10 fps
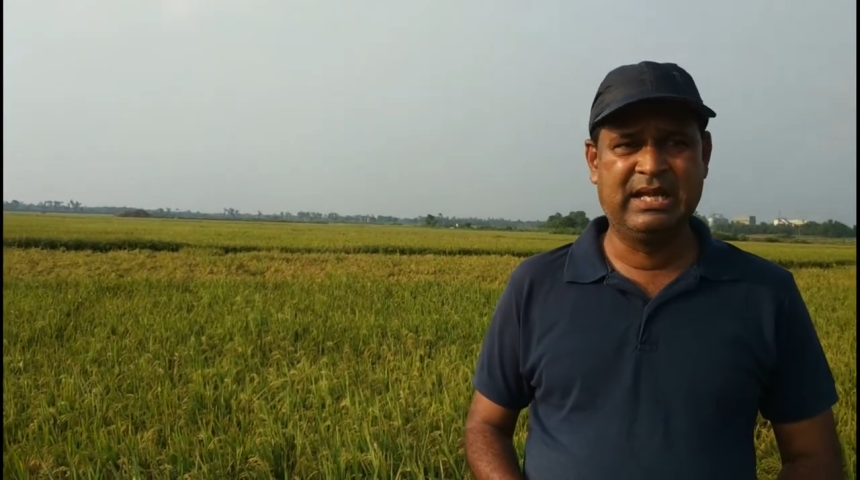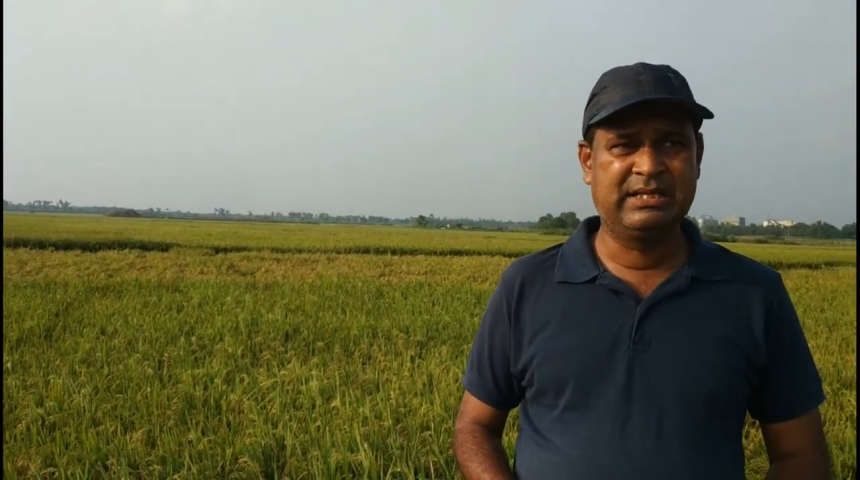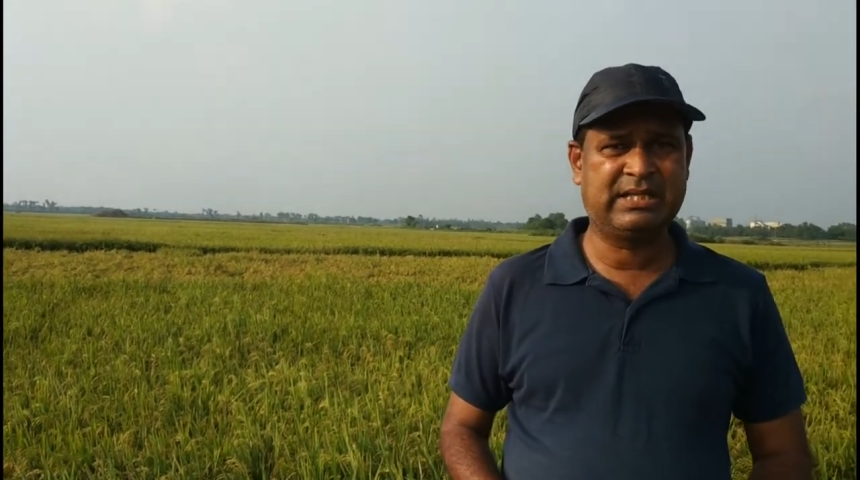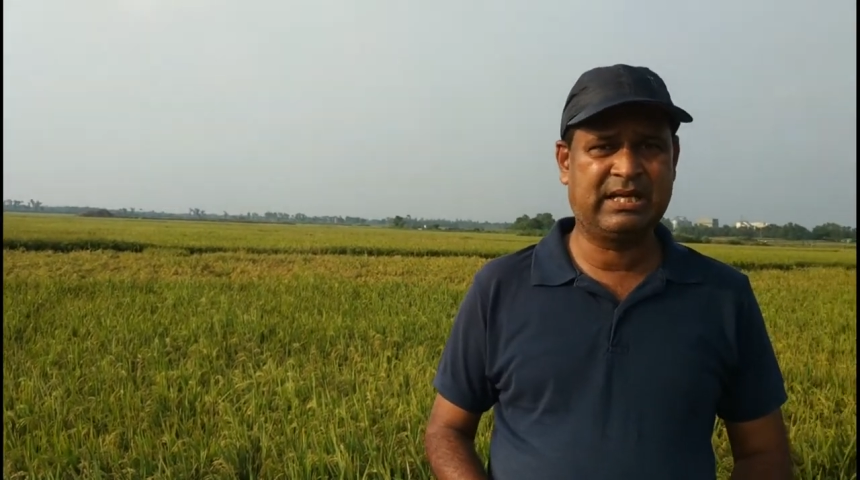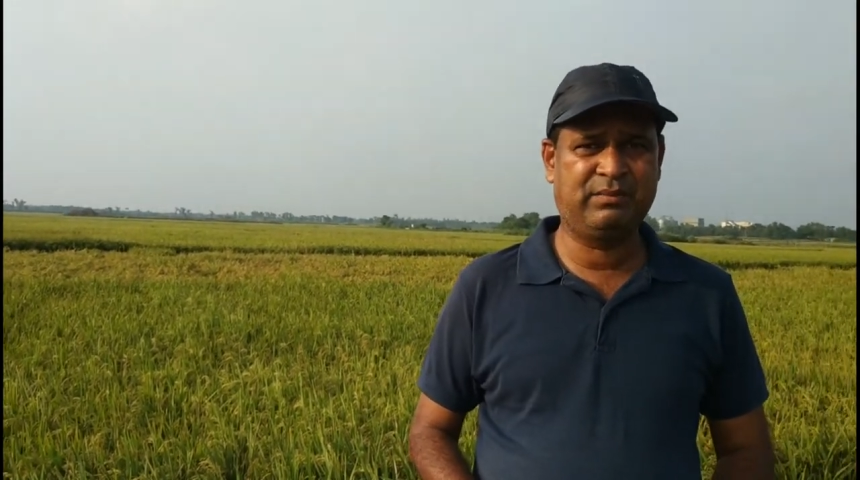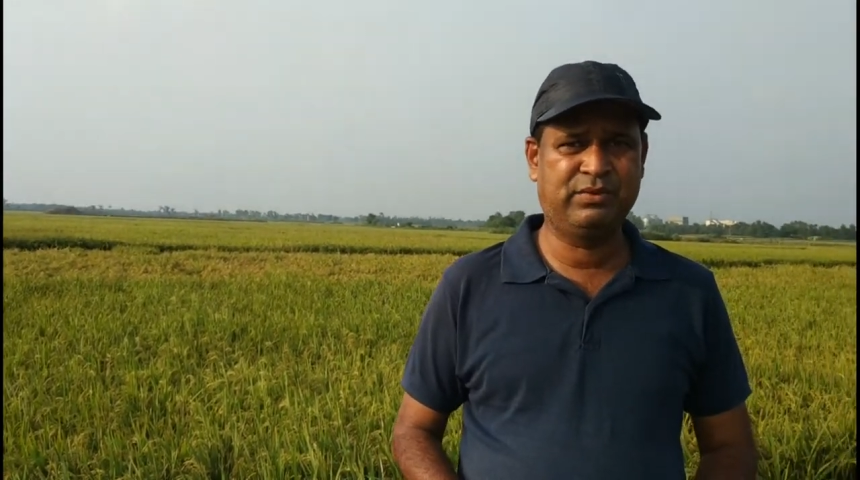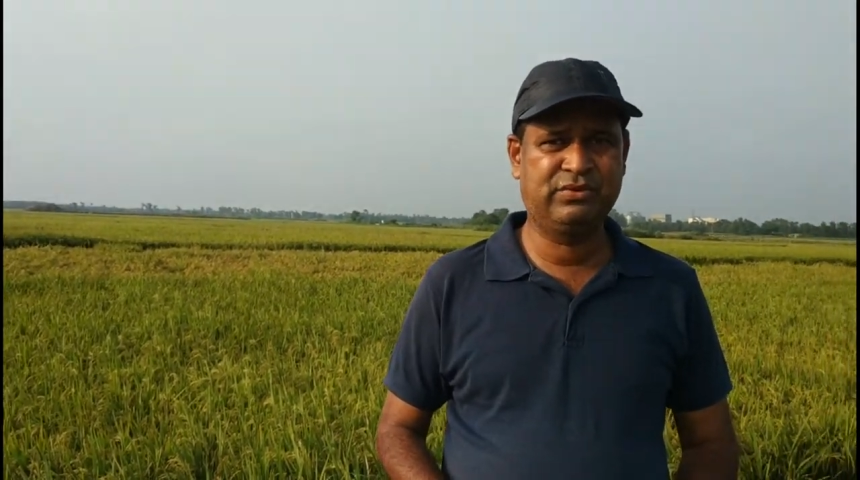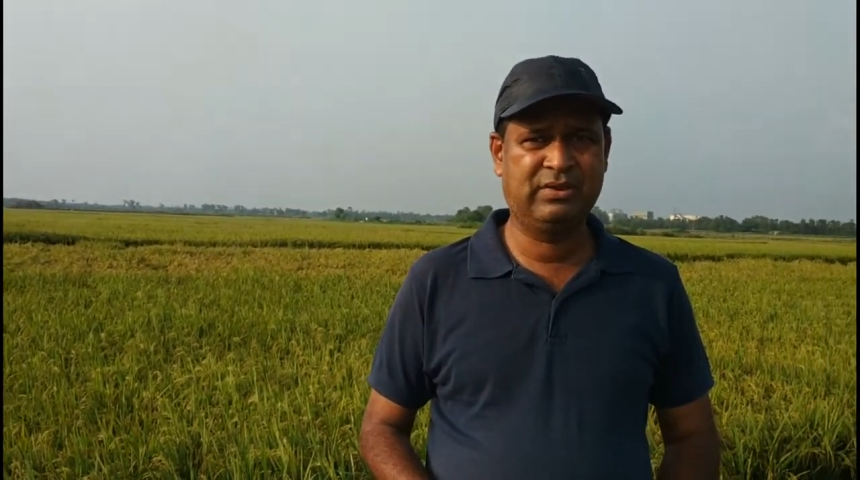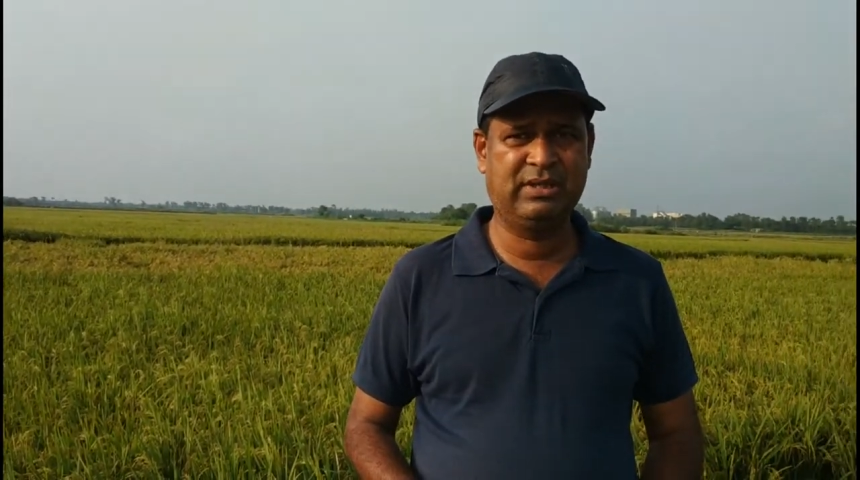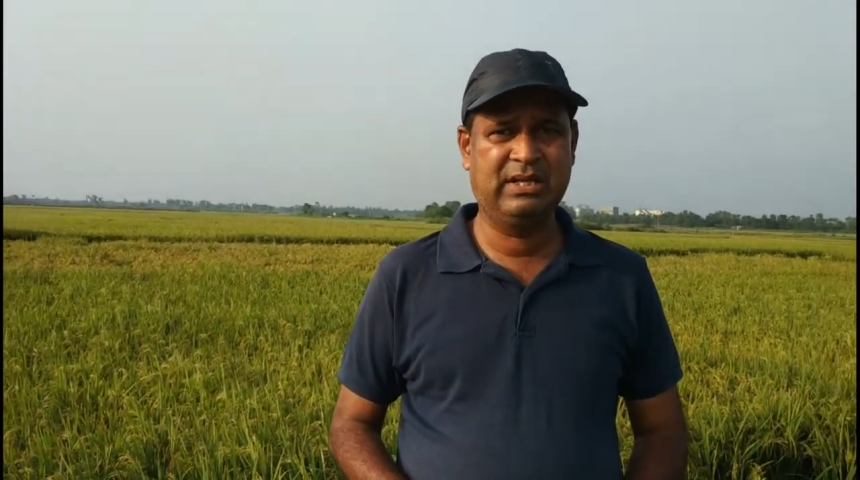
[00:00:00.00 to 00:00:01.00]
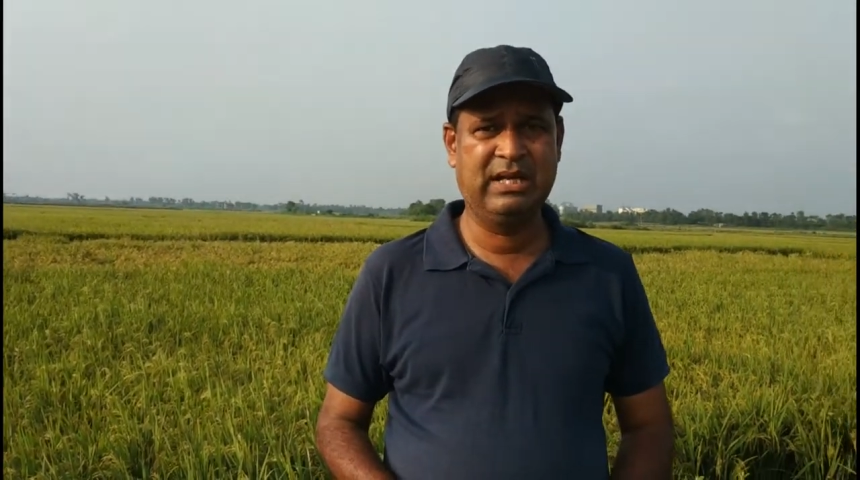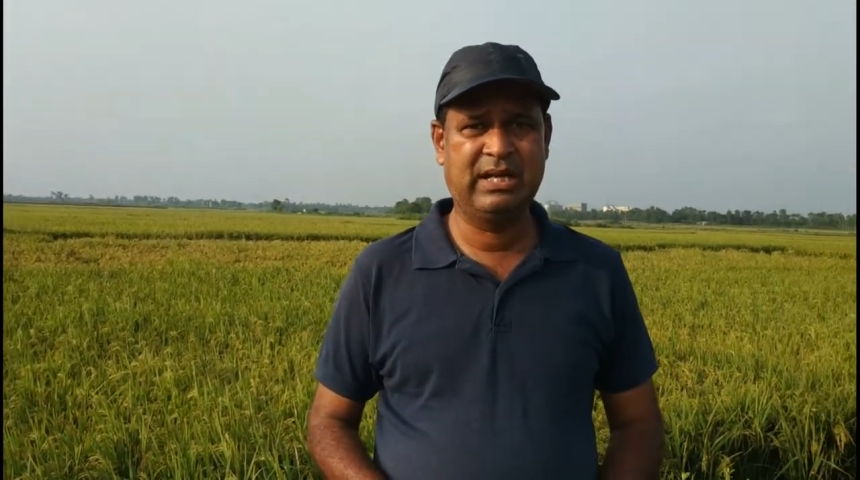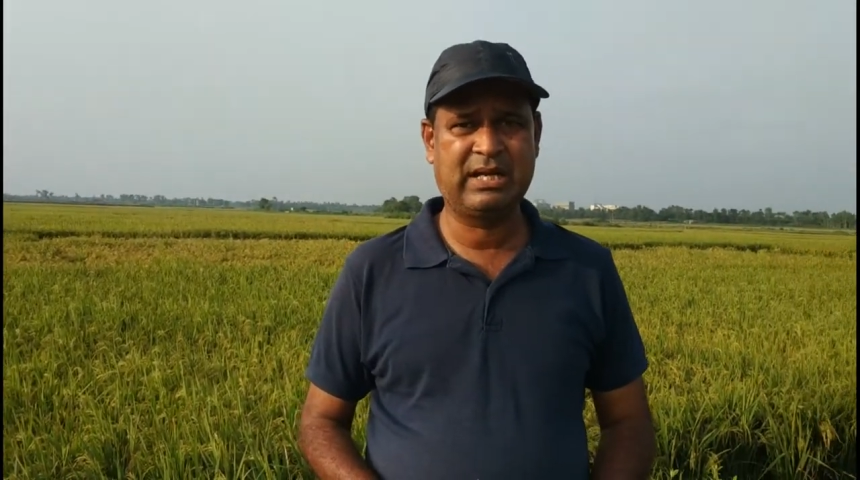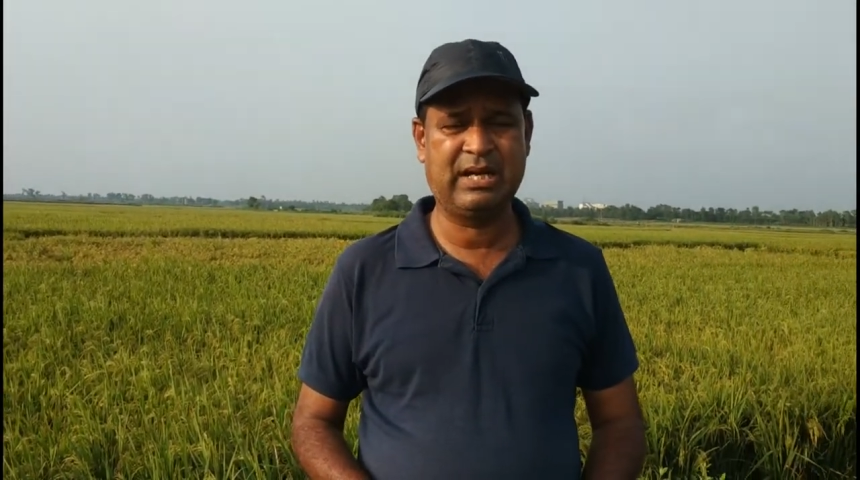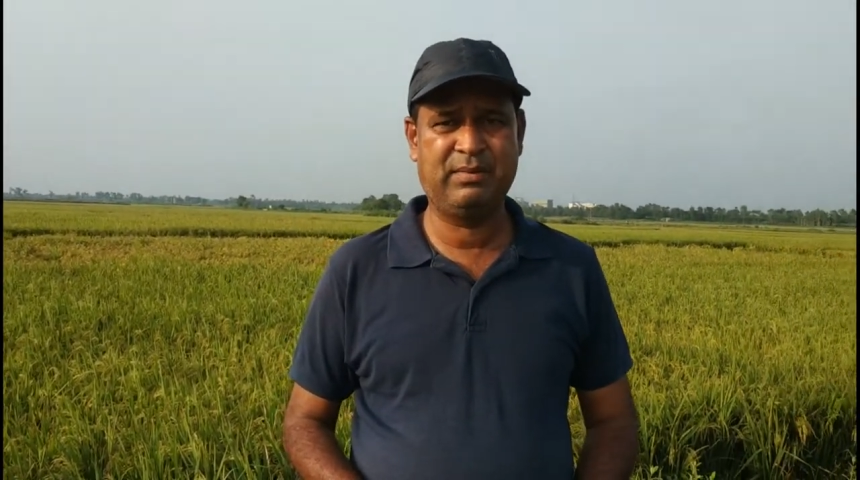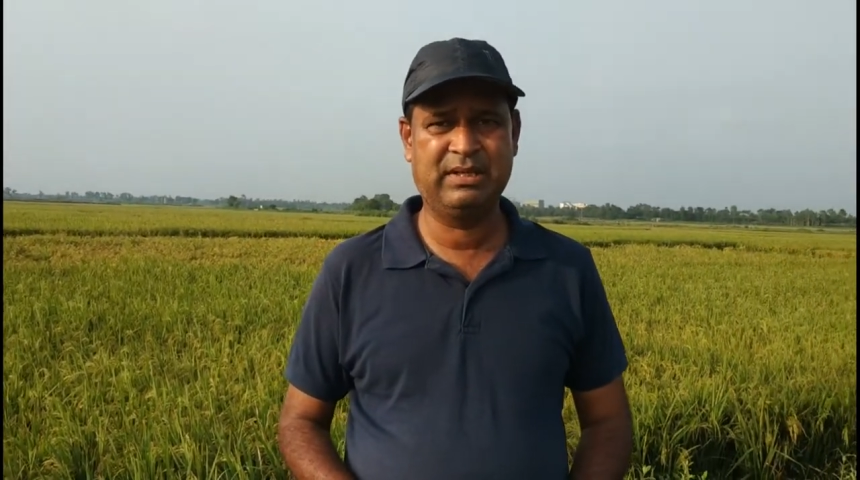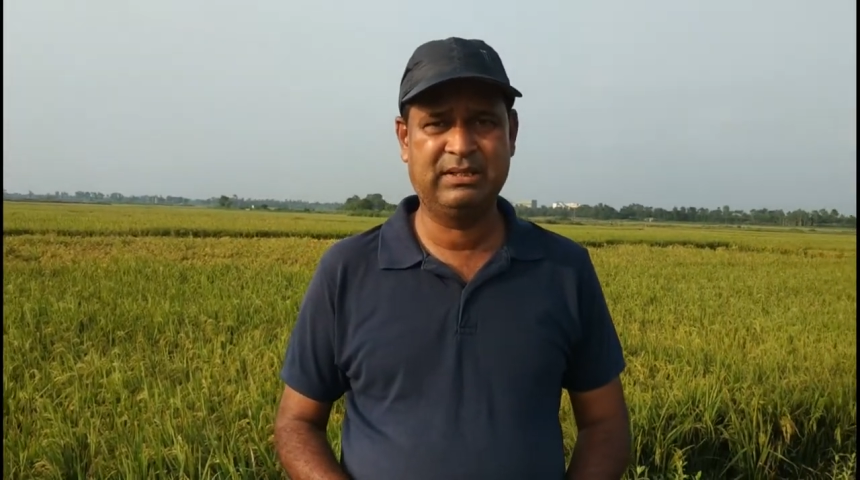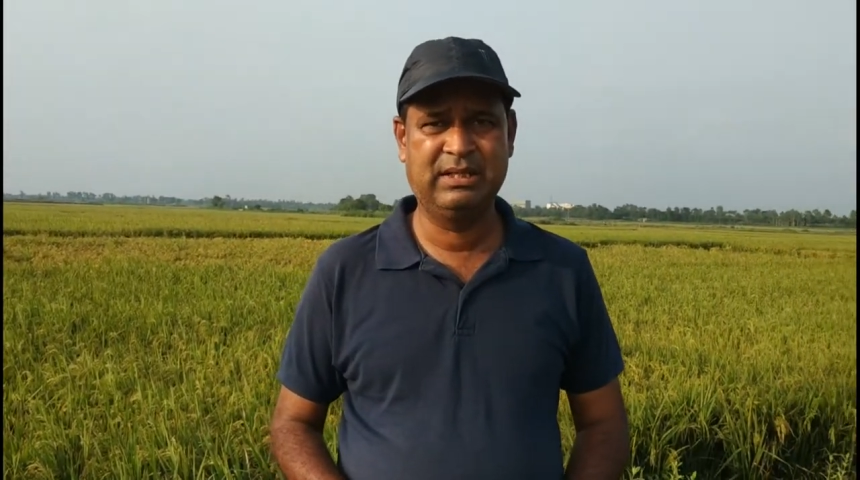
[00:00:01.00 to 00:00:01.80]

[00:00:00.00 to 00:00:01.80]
সারা বছরের খাবার